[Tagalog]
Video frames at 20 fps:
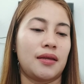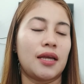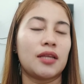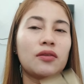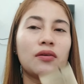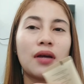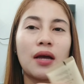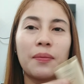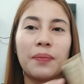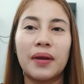
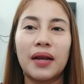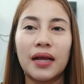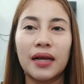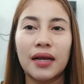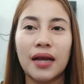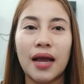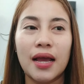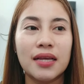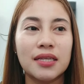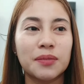Ito nga pala
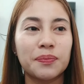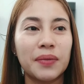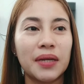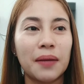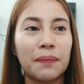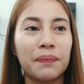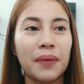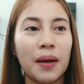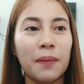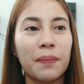guys,
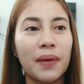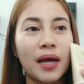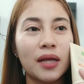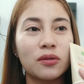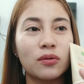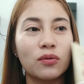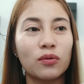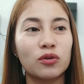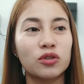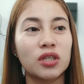
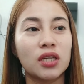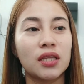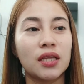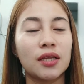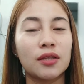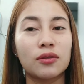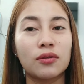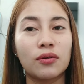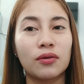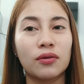pinapapatong ko siya
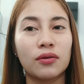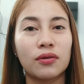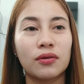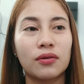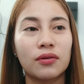dito.